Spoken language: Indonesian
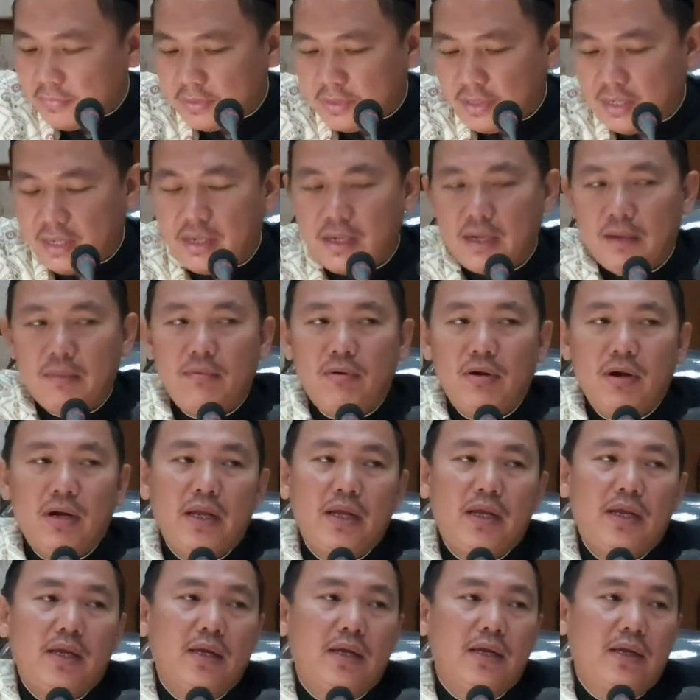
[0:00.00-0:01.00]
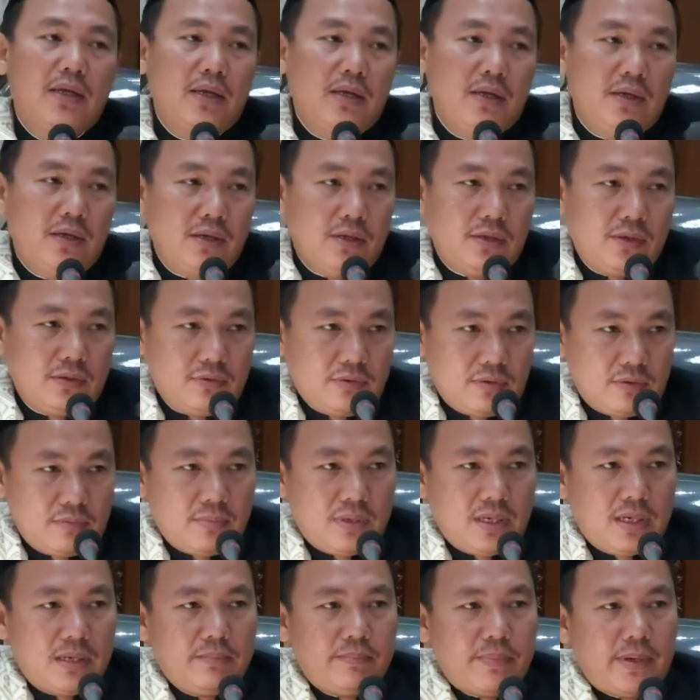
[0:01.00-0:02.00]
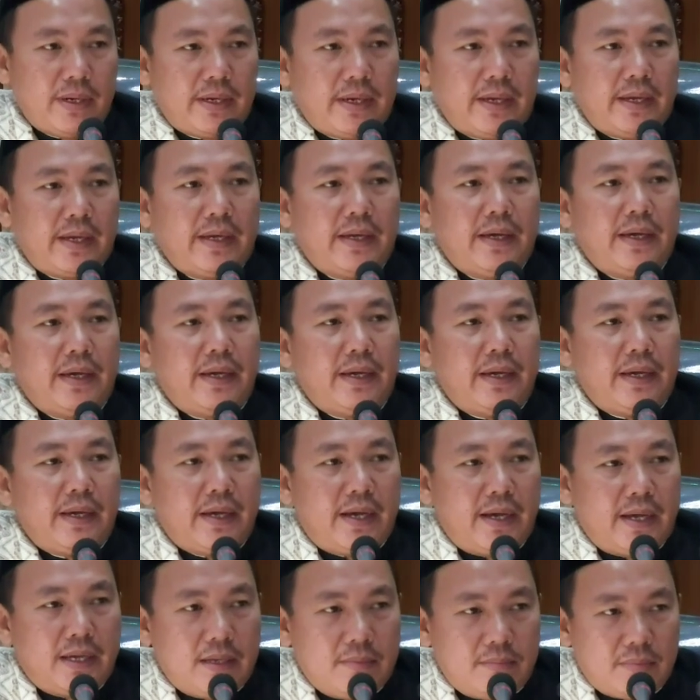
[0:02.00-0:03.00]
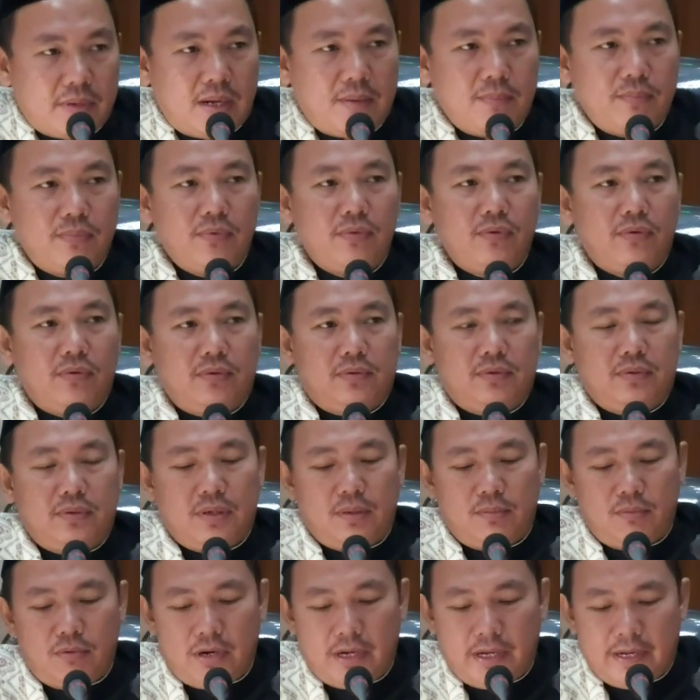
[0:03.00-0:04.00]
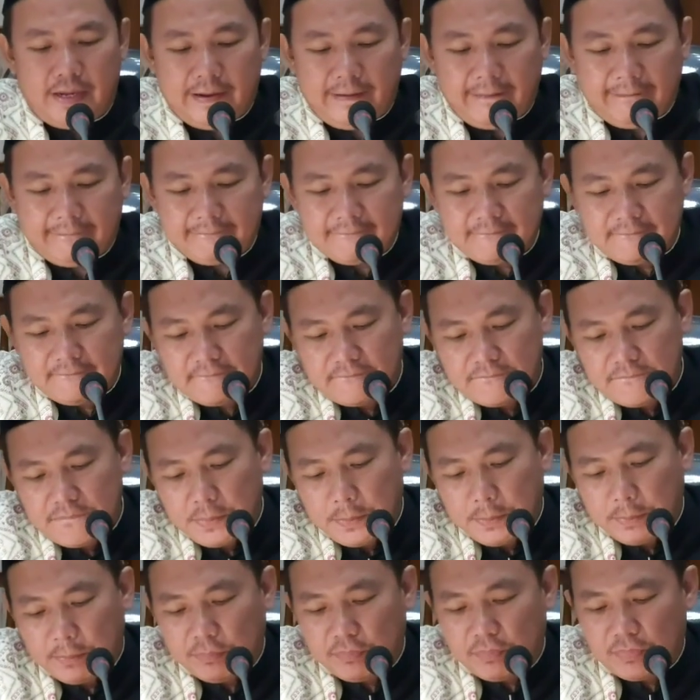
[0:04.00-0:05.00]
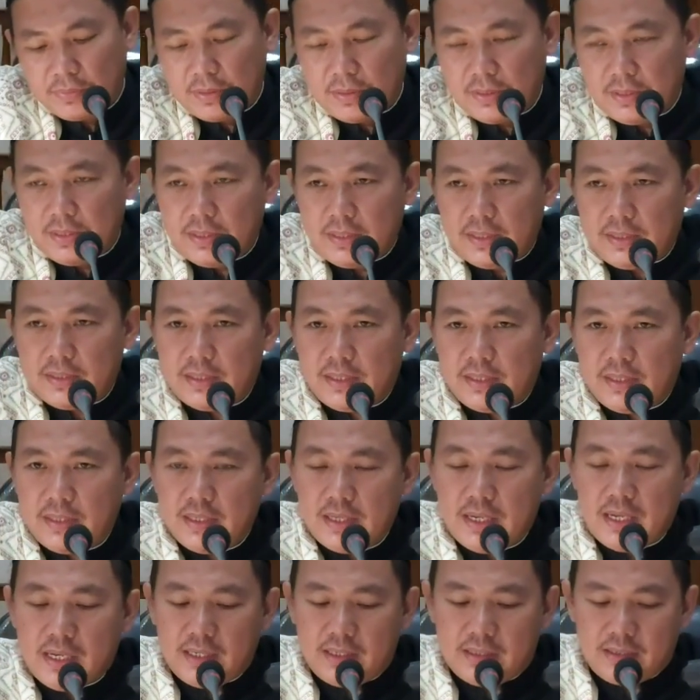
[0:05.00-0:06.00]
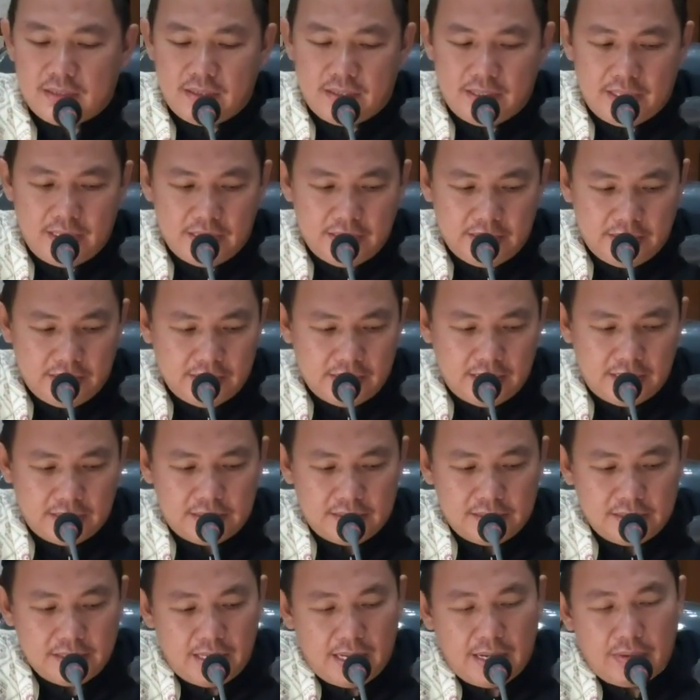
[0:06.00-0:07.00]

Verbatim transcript: Yang nggak boleh kurban pakai ayam kampung, nggak boleh. Jadi akrana ini artinya